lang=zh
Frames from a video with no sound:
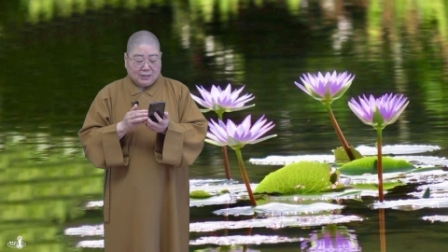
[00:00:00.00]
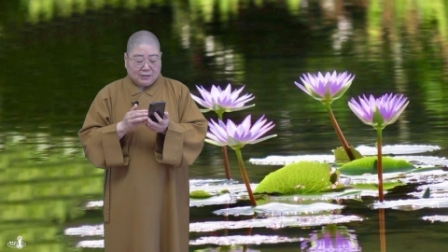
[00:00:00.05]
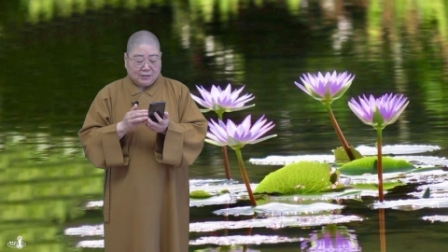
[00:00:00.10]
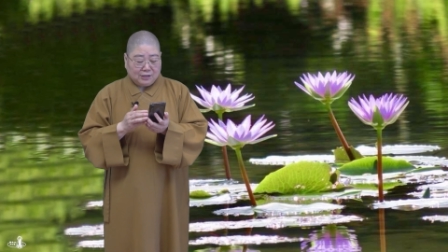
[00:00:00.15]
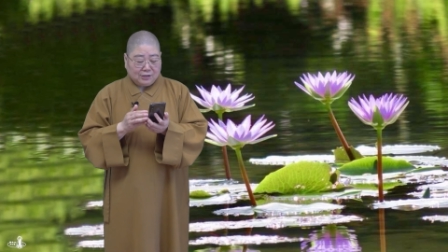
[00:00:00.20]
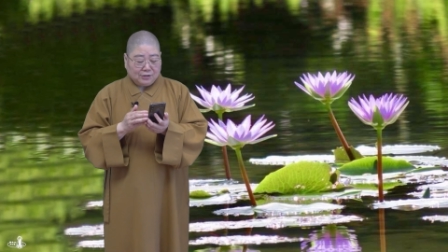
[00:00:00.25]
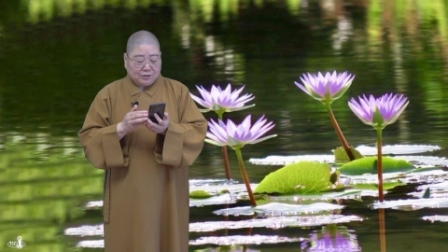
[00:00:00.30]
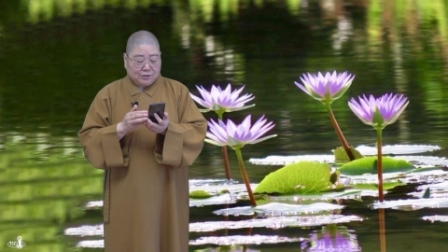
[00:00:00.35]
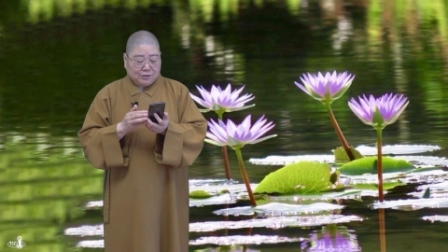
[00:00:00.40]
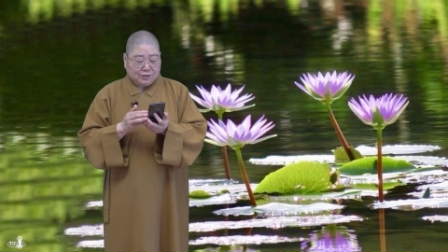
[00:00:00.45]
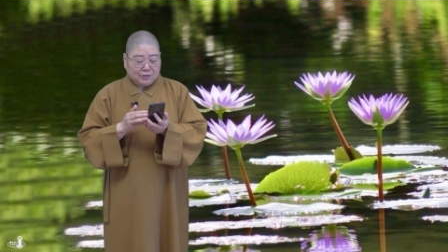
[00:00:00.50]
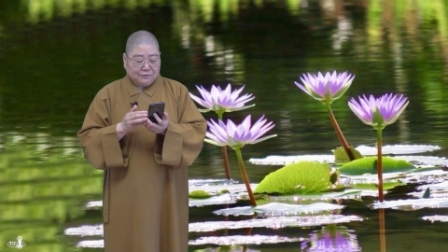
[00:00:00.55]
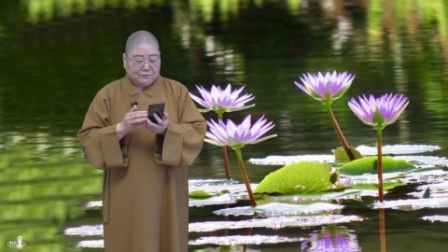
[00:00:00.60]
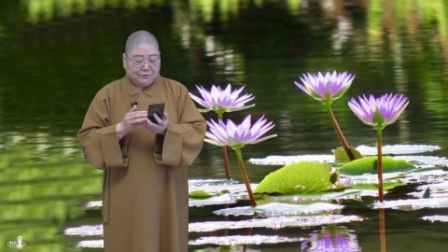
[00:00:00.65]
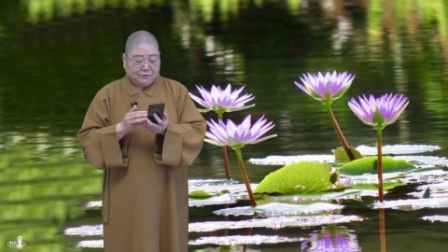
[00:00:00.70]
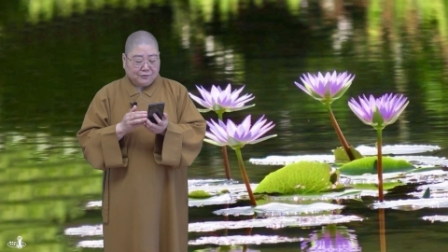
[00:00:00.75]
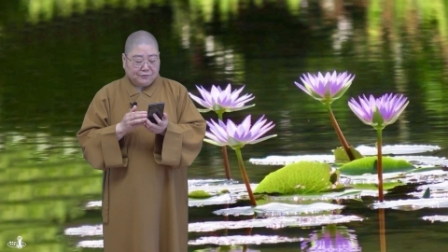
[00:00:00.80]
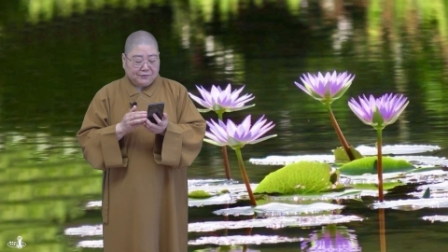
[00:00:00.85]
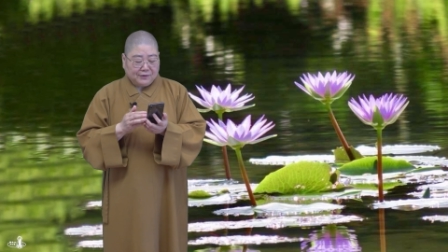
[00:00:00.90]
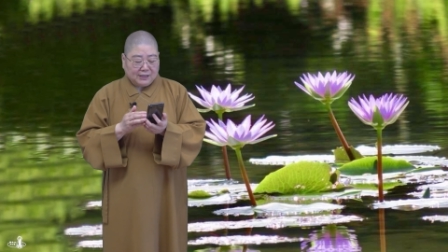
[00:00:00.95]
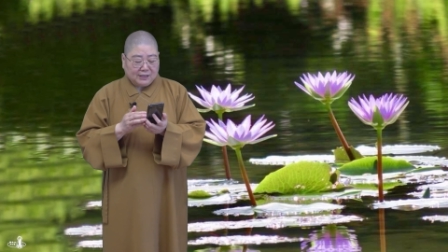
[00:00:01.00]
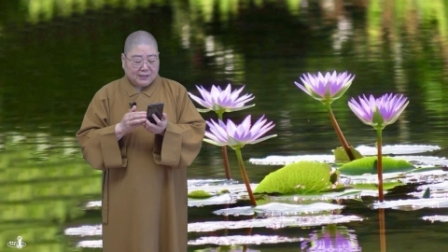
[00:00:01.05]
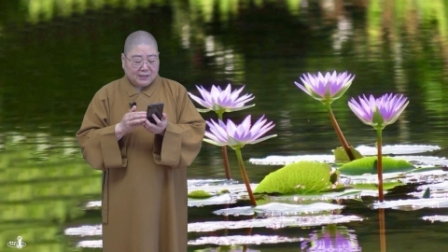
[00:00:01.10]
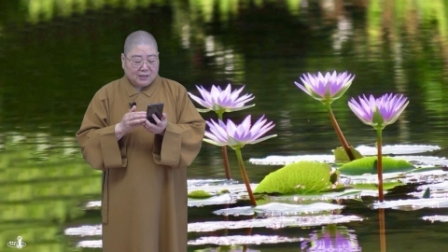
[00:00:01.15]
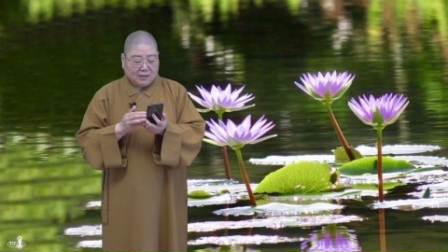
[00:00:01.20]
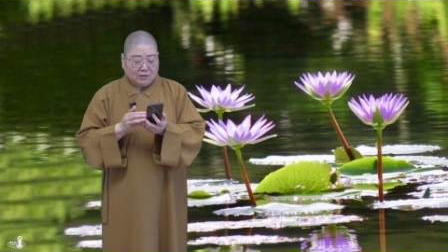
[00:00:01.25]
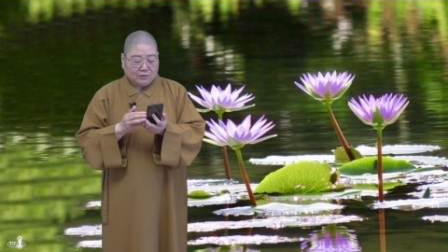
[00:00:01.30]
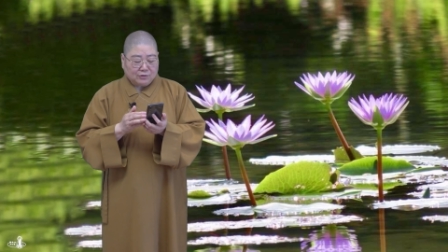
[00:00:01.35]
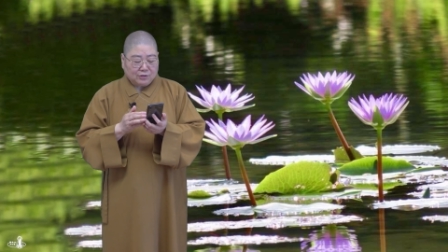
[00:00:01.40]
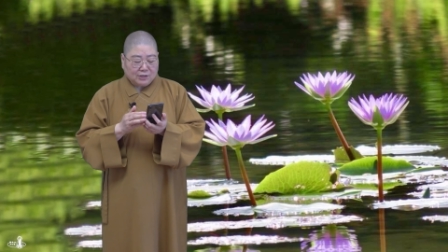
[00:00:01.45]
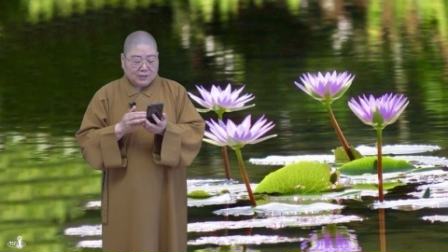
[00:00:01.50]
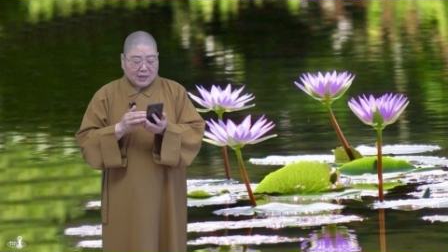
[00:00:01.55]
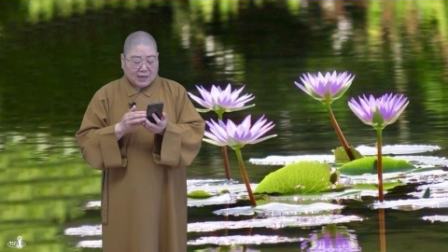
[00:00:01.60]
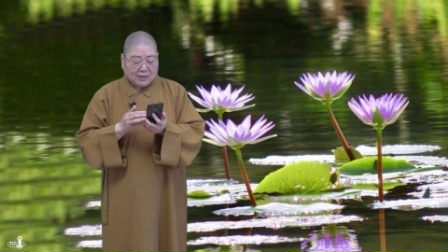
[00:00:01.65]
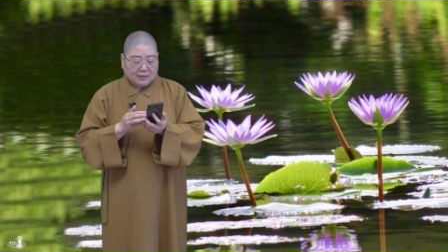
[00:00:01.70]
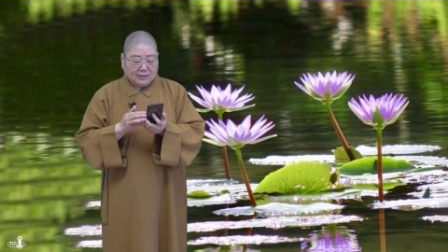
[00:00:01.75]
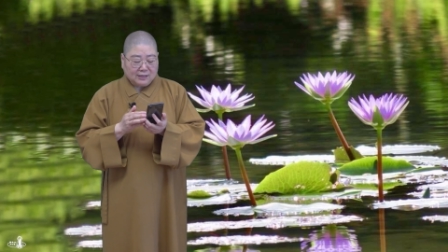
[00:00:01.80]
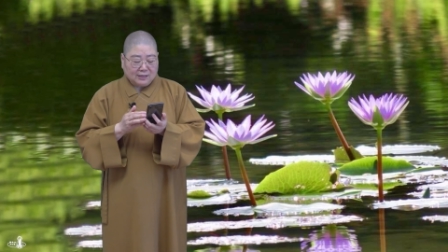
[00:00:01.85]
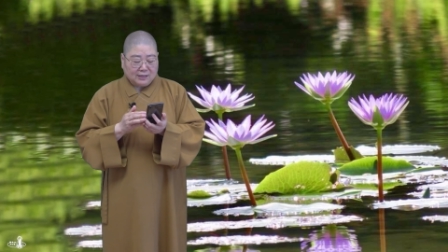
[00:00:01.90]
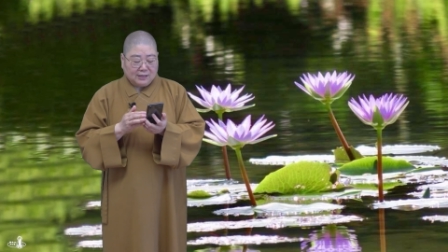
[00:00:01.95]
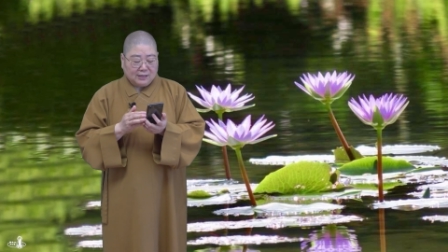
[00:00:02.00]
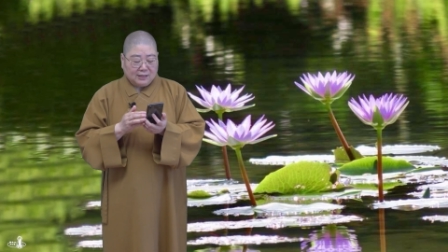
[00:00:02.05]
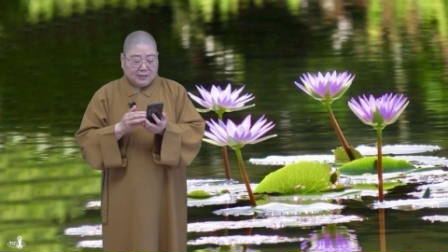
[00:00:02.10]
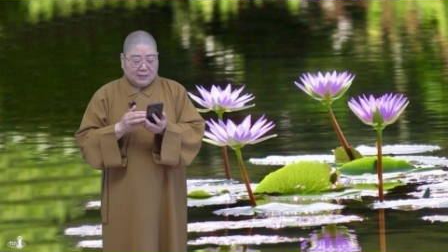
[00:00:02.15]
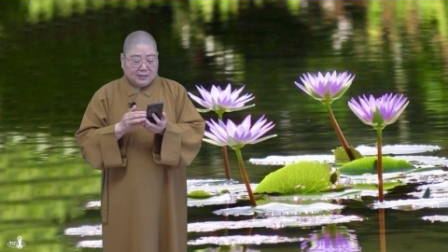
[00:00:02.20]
其实是否非得要葬了